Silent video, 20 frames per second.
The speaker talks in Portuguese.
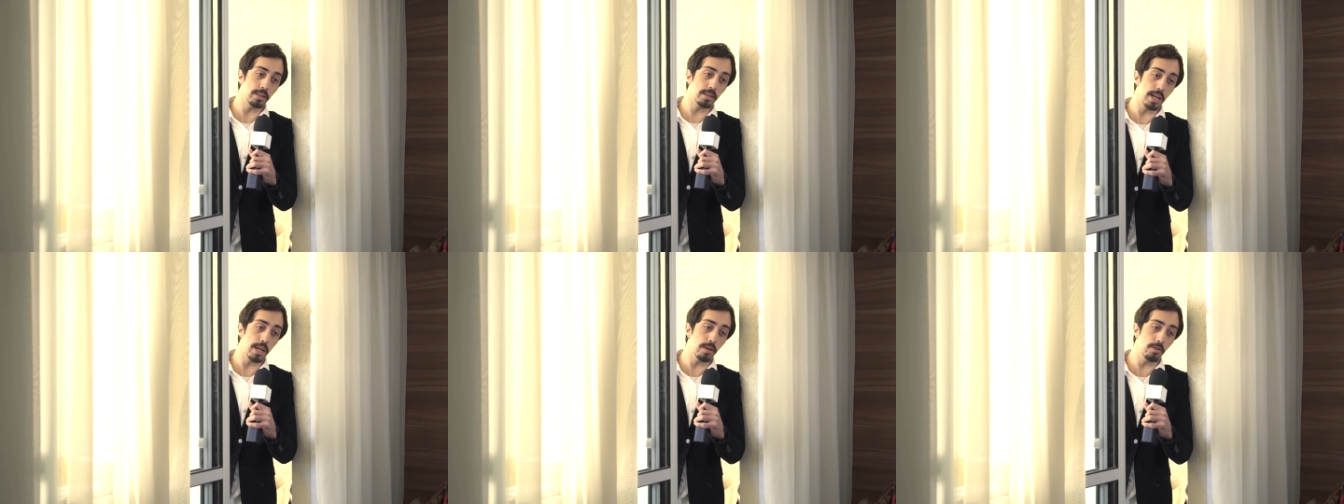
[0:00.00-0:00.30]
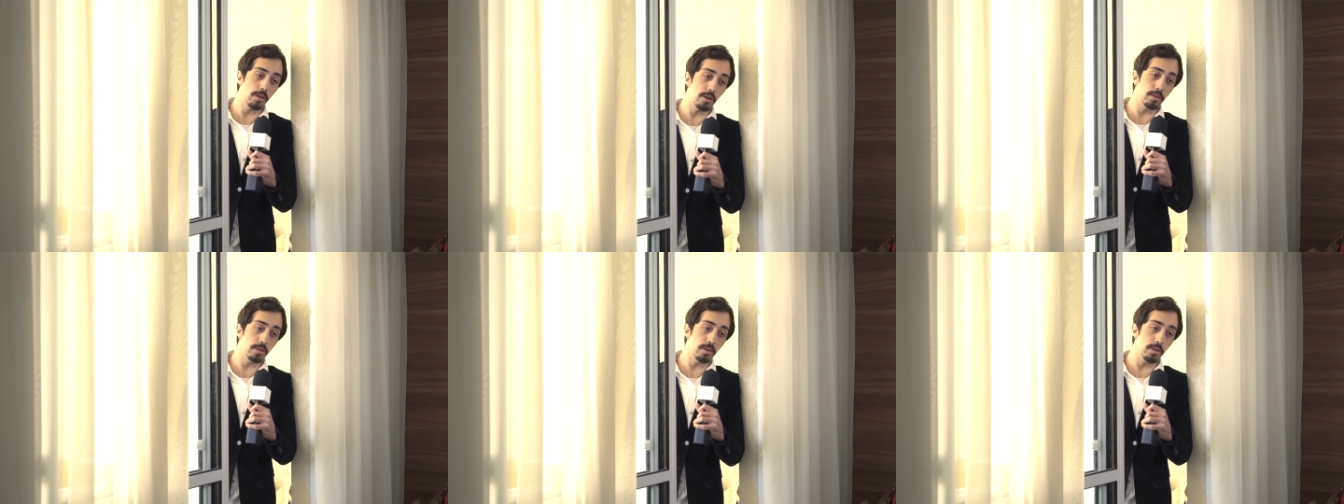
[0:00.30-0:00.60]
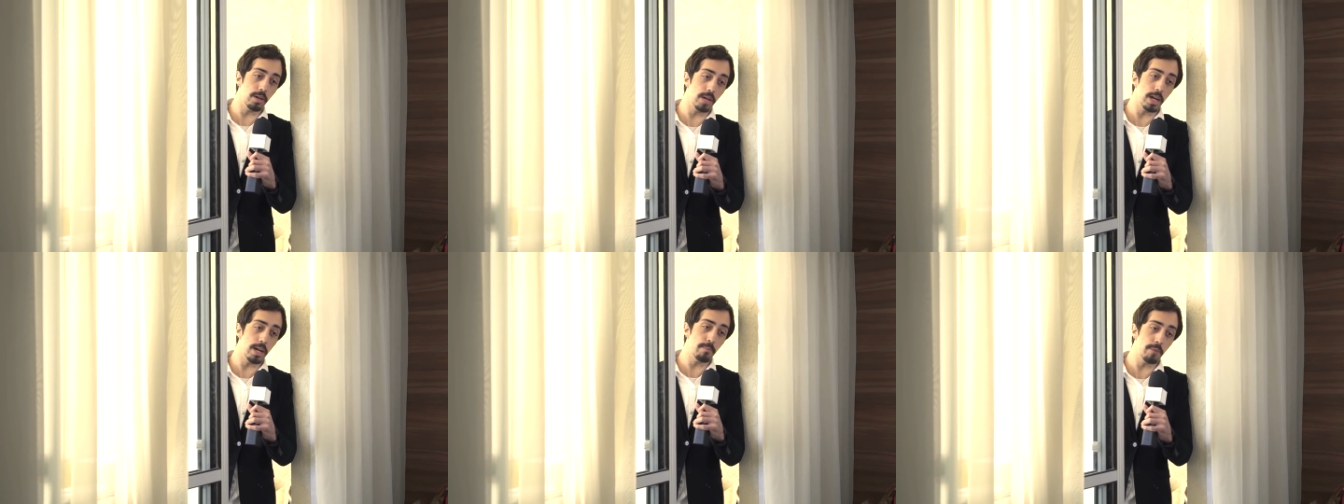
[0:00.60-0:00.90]
tem gol do
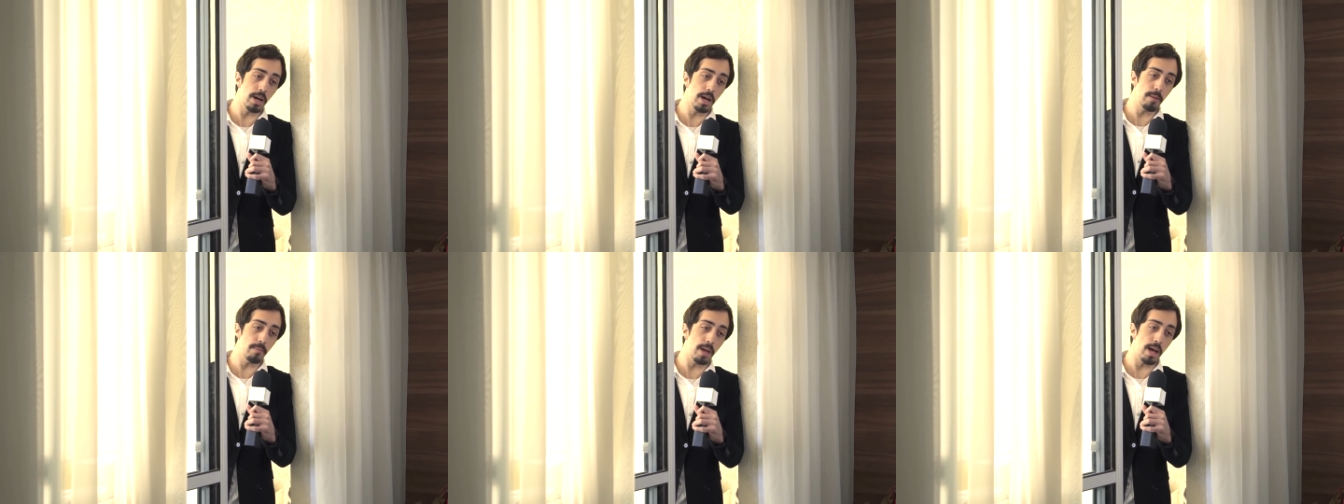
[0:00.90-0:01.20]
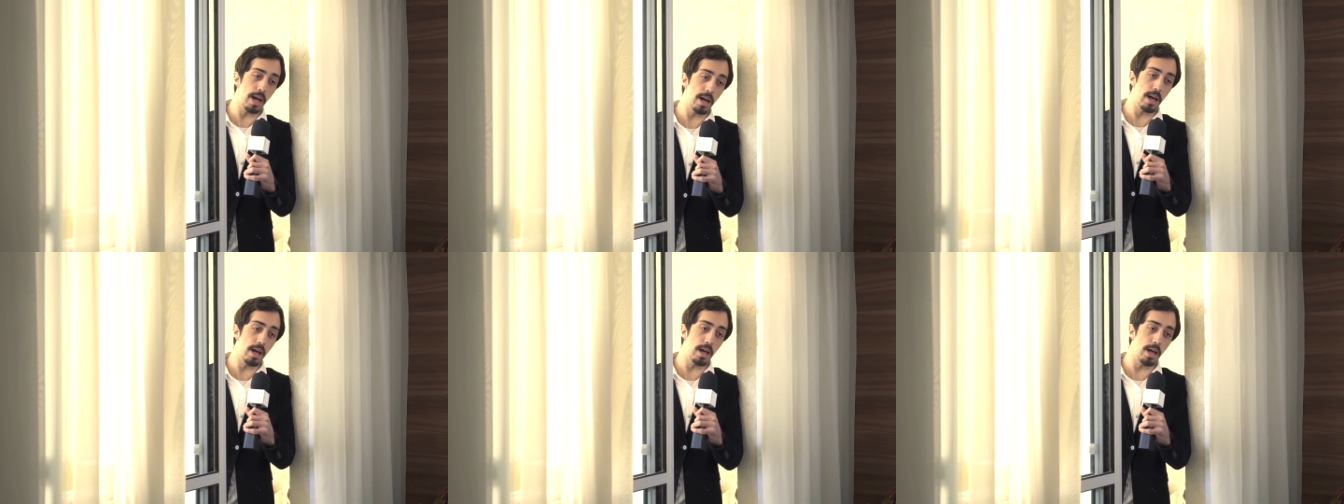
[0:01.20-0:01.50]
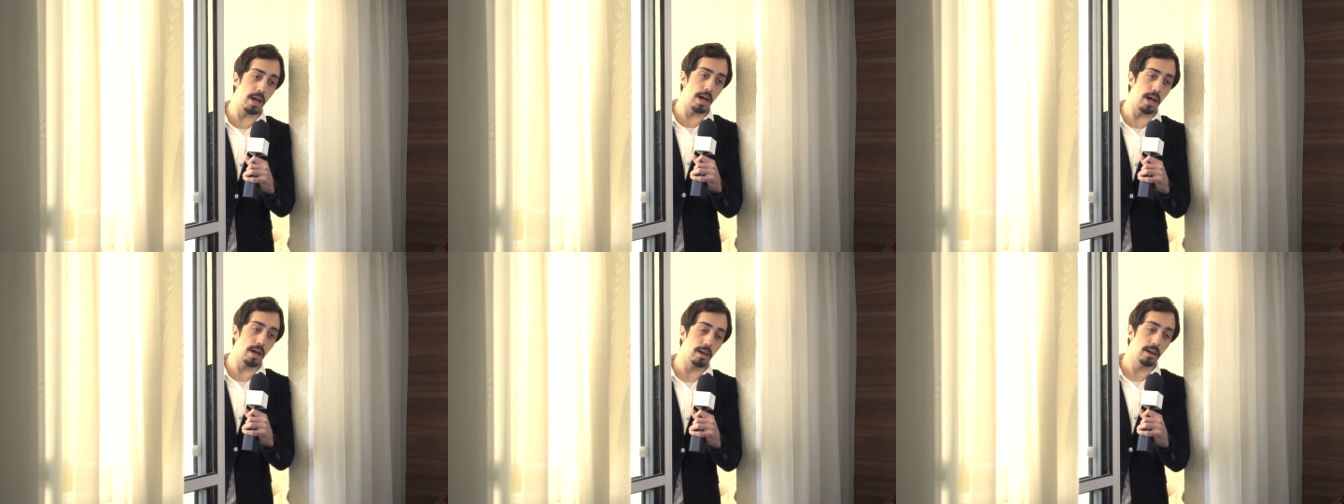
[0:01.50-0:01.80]

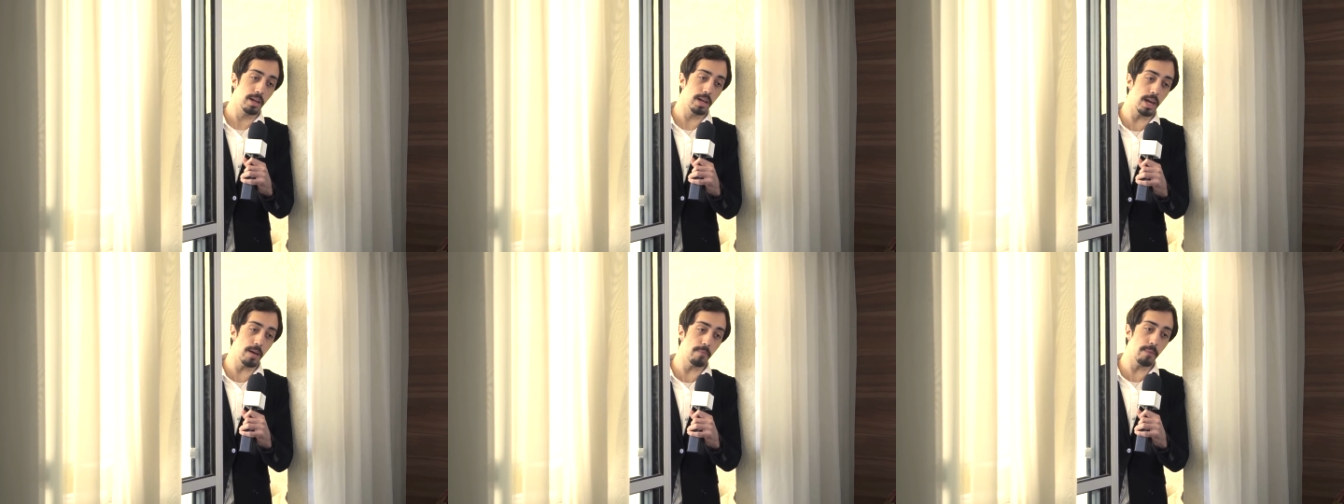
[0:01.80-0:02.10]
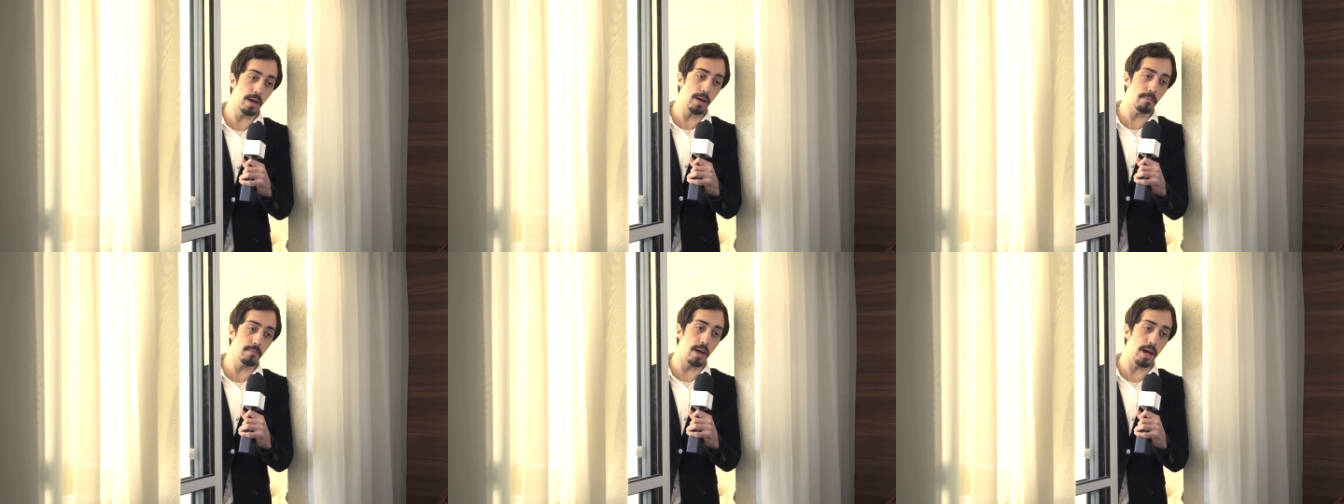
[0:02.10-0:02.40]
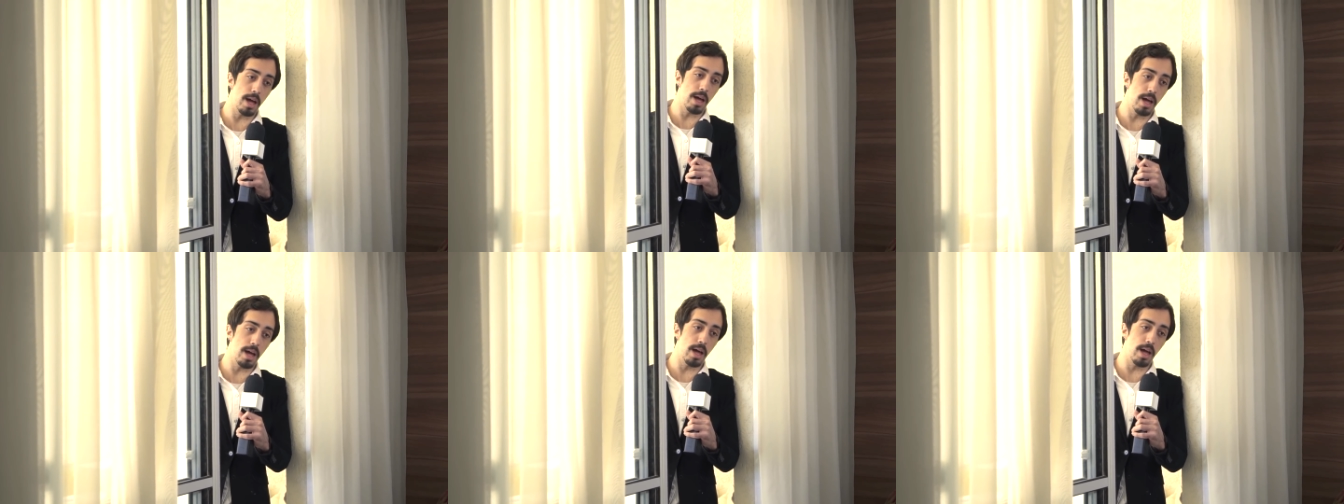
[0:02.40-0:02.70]
Ribamar,
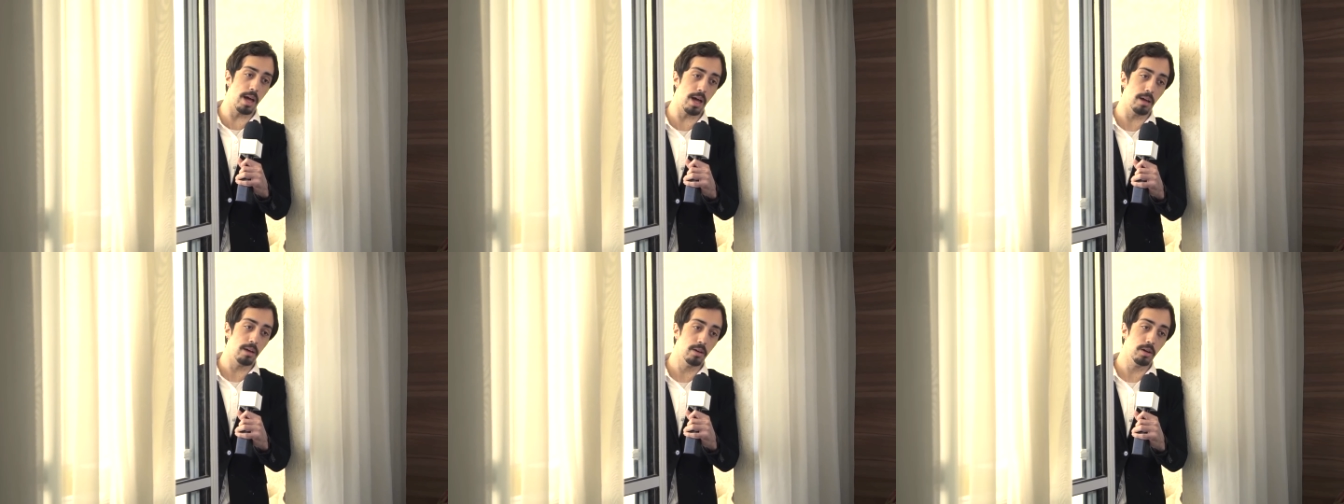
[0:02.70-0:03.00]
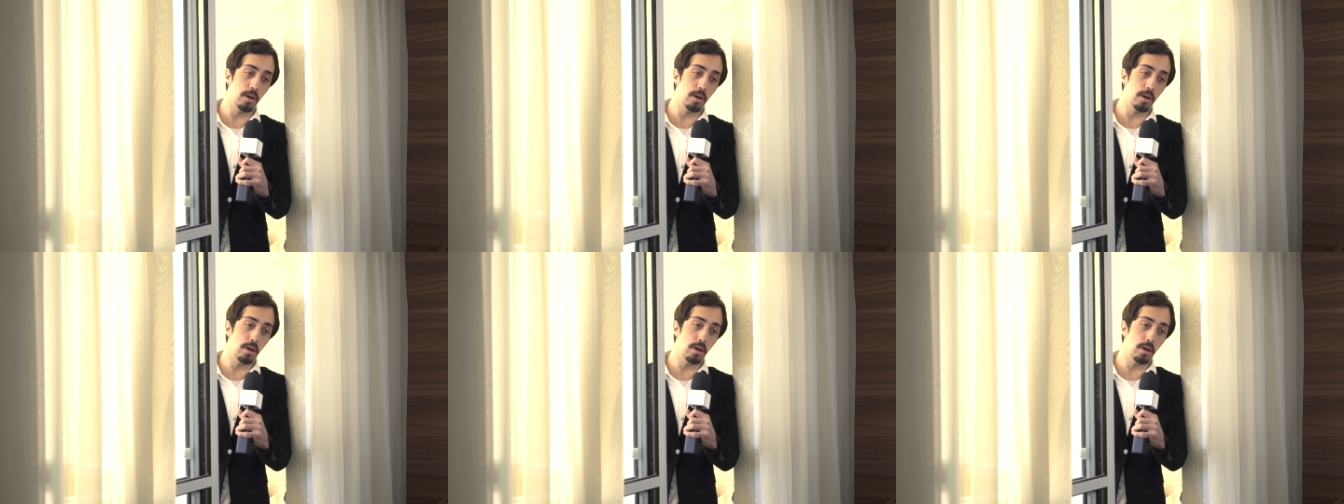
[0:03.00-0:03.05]
Ribamar.